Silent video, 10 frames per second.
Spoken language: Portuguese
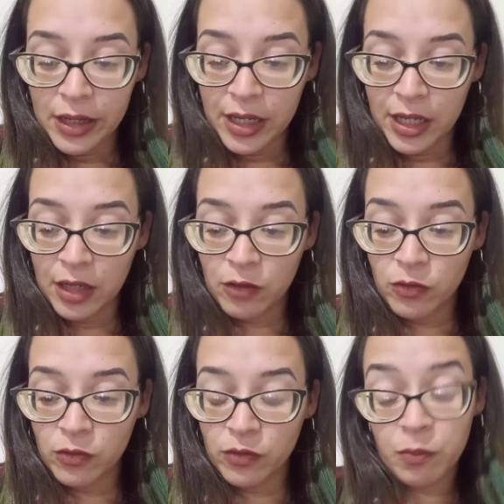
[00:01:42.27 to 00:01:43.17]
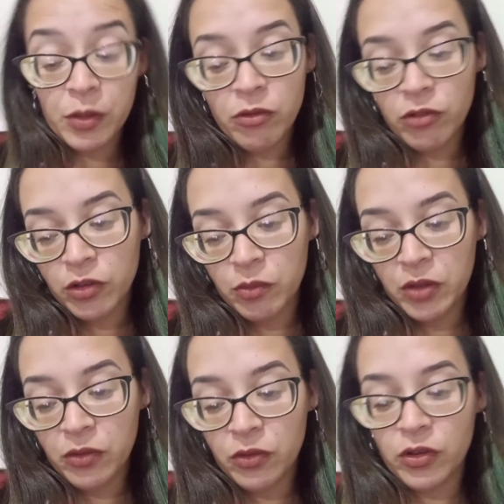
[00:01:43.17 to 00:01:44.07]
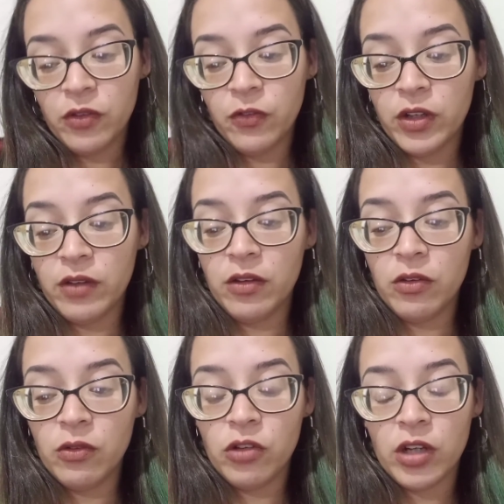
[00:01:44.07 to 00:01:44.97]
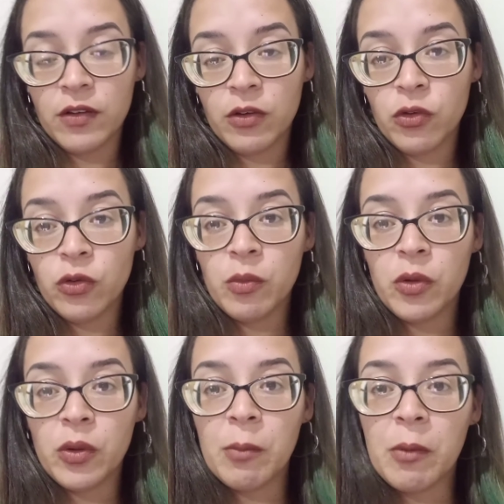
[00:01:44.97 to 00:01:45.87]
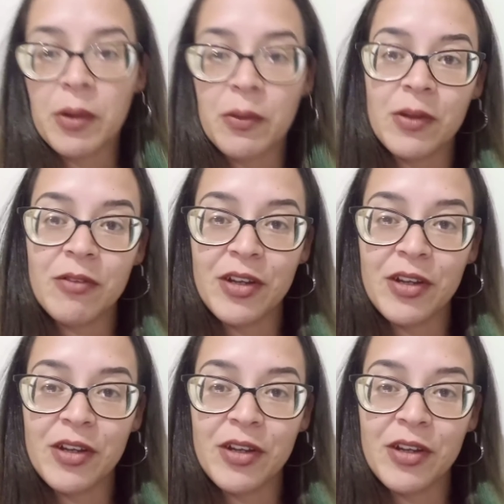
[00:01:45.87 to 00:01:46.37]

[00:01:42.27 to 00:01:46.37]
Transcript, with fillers: É, pergunta número dois, se o Francisco já se acostumou, que é uma pergunta